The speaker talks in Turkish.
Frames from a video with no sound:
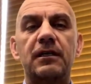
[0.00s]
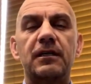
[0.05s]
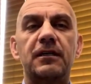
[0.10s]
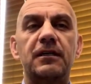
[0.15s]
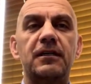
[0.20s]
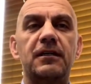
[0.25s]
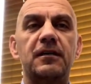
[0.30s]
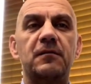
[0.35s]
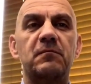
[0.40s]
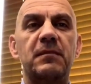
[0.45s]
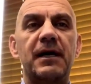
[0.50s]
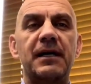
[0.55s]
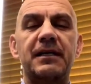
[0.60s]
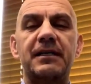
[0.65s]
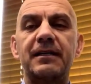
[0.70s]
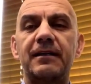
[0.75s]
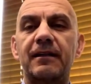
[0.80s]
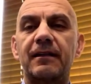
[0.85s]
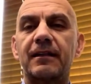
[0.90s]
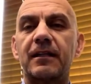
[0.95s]
e,
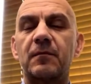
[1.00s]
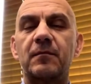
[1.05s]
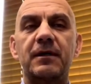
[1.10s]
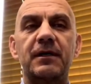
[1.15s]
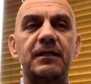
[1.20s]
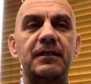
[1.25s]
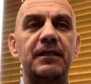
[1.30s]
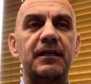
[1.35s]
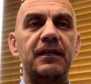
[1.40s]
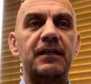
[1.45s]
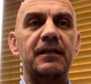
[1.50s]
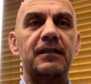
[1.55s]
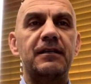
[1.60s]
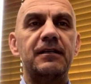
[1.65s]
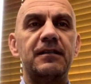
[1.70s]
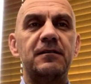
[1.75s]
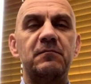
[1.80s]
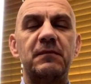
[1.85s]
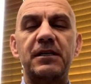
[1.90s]
belki yanıtlamak gerekir.